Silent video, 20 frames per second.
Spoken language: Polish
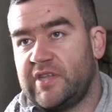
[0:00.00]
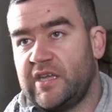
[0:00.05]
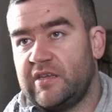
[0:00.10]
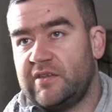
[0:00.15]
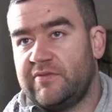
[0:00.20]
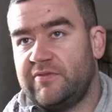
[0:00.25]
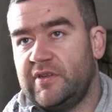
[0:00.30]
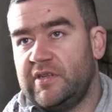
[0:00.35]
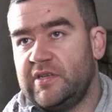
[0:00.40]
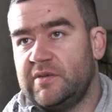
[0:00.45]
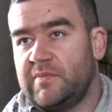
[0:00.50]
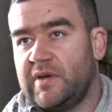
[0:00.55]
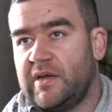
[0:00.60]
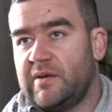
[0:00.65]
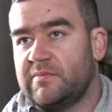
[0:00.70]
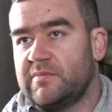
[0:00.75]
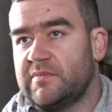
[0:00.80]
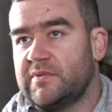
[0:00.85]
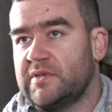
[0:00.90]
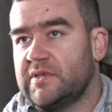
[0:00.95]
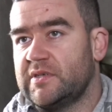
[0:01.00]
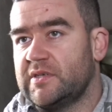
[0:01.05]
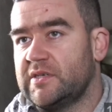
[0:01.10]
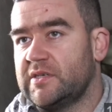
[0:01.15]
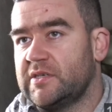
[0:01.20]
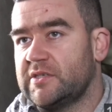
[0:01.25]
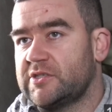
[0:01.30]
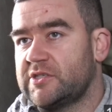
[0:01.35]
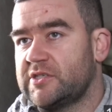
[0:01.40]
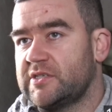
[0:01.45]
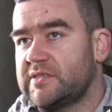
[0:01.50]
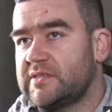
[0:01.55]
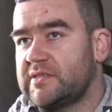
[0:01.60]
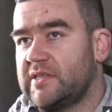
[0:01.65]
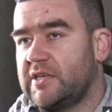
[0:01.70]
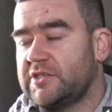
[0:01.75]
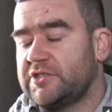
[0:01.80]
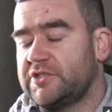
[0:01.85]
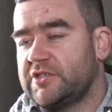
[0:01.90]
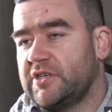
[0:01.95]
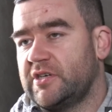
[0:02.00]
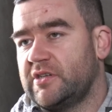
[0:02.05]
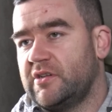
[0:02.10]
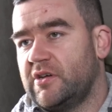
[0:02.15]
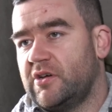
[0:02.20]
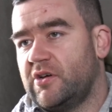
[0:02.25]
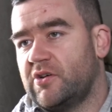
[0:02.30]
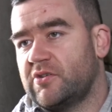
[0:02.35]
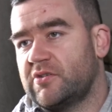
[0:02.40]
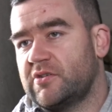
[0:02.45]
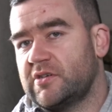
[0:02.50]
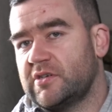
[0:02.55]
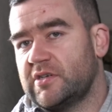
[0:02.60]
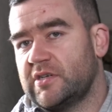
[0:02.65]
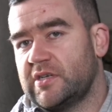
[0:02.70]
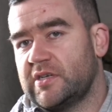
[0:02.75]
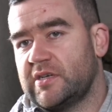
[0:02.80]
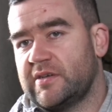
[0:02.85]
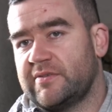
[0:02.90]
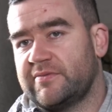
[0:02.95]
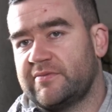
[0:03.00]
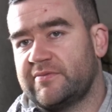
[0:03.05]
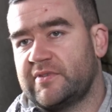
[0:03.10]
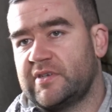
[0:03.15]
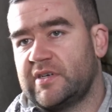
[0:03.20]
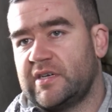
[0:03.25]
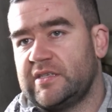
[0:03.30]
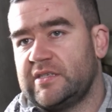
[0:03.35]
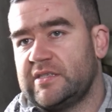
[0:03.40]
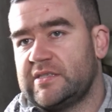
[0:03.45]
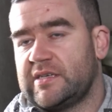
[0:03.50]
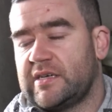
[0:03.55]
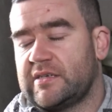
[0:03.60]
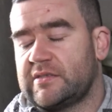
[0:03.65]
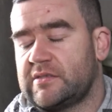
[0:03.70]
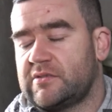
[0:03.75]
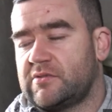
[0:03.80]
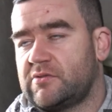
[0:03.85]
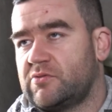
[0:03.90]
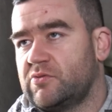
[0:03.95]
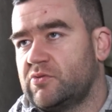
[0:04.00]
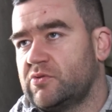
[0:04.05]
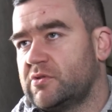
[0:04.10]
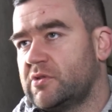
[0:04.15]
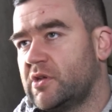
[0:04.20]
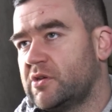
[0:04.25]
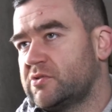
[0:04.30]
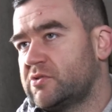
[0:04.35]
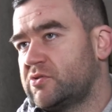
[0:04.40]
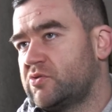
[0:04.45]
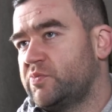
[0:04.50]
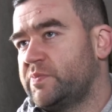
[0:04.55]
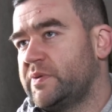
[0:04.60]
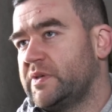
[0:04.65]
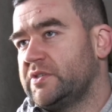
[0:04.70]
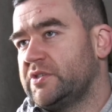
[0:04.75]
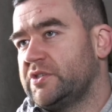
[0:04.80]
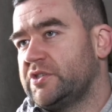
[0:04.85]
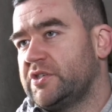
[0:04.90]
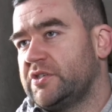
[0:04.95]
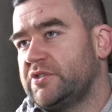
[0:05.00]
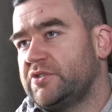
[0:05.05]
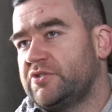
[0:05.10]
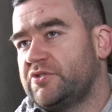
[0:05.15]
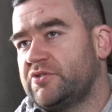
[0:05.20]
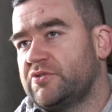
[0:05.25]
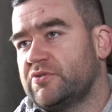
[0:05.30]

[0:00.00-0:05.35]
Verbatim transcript: tej chwili mam 16 e, loch, e, w granicach 100 do 150